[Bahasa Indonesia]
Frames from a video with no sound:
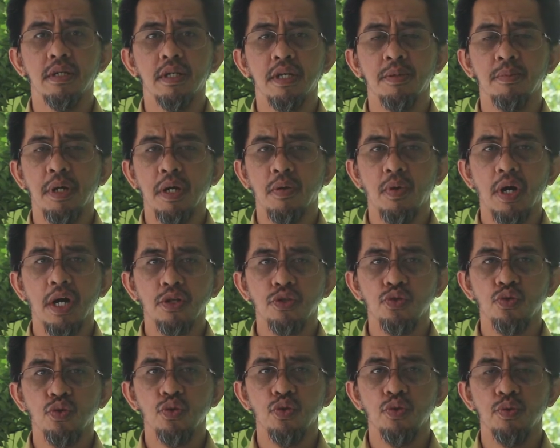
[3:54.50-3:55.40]
lima
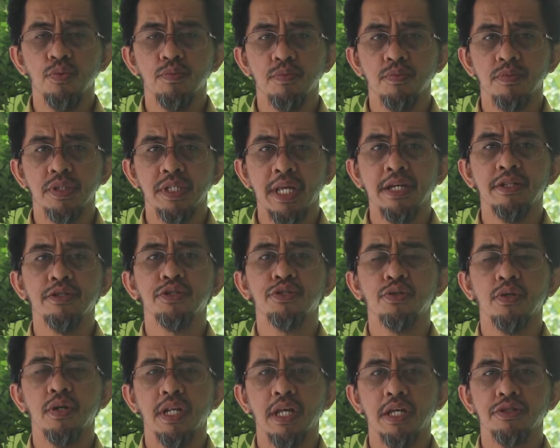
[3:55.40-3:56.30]
waktu, dan
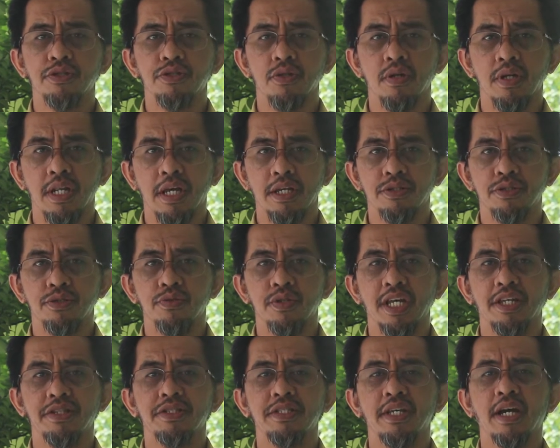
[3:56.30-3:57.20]
sholat-sholat
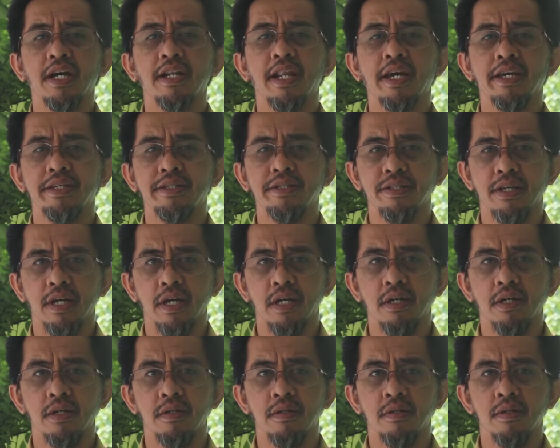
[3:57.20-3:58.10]
sunat yang lainnya
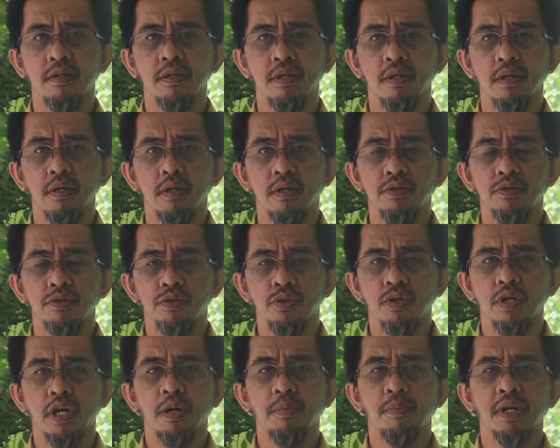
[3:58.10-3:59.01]

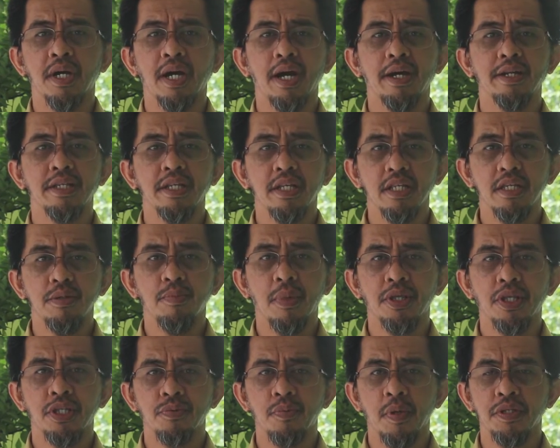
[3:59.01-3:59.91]
juga menghadiri
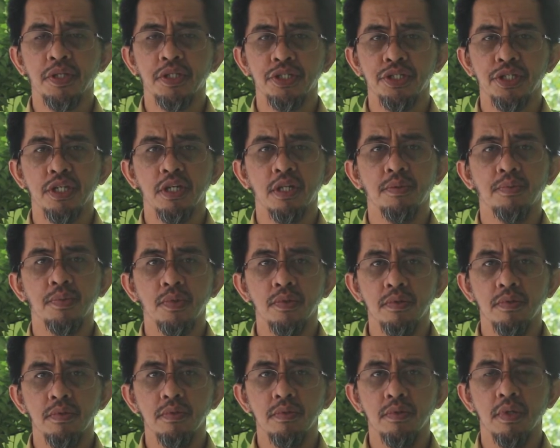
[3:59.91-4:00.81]
majelis-majelis
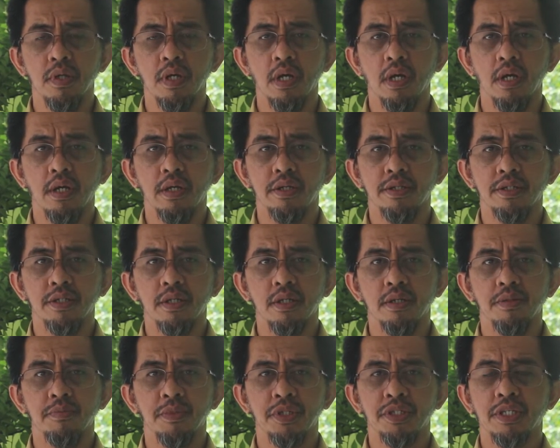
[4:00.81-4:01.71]
ilmu,
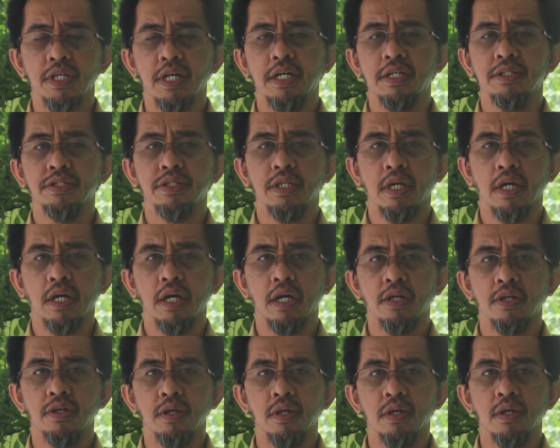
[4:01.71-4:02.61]

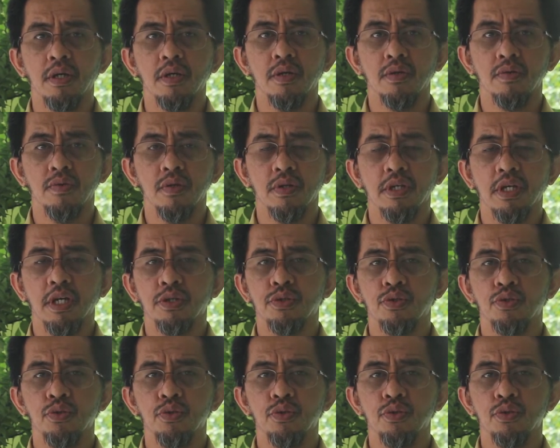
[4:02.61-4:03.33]
misalnya kuliah